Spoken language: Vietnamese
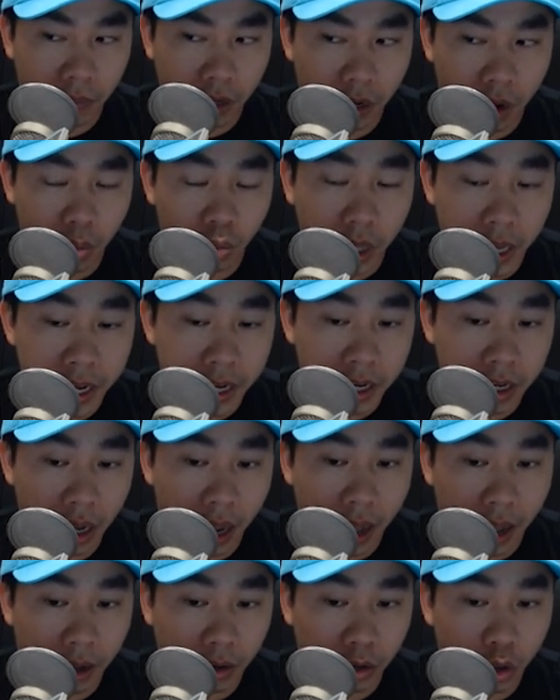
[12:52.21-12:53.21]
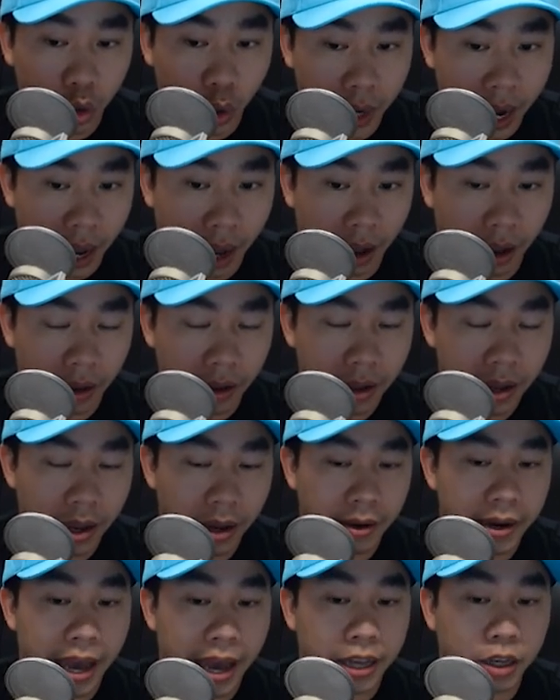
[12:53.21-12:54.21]
công ty uh, trader
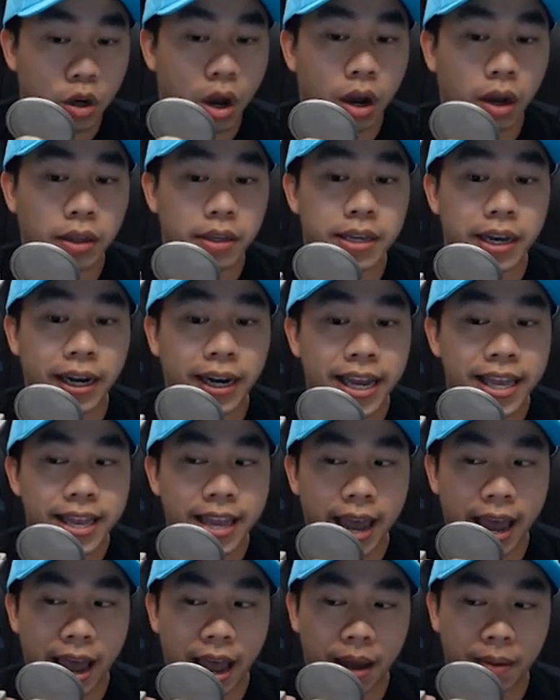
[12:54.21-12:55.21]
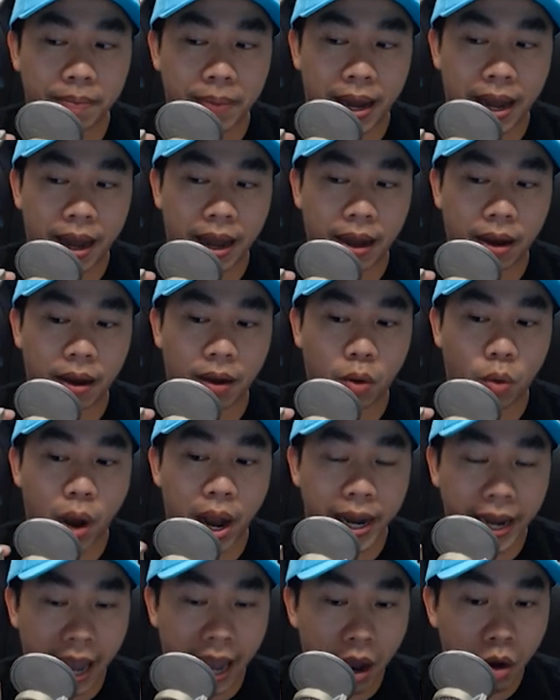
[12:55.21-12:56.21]
để cho những cái nhà mà
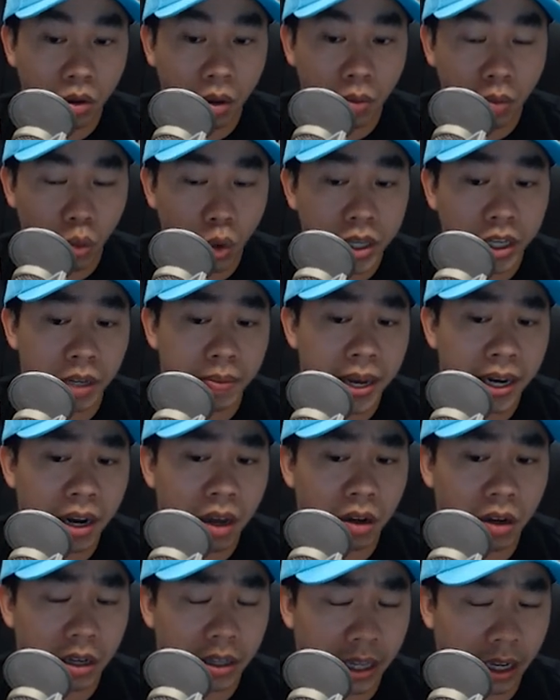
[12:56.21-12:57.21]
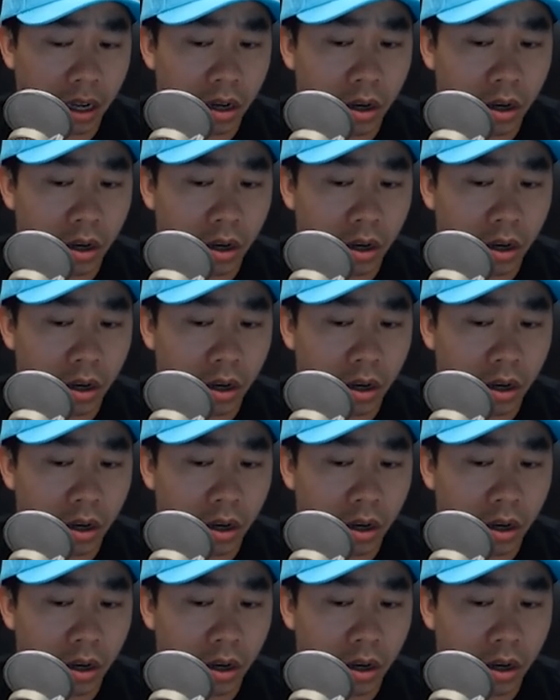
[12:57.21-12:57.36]
quảng cáo quên chỉ biết đó người ta,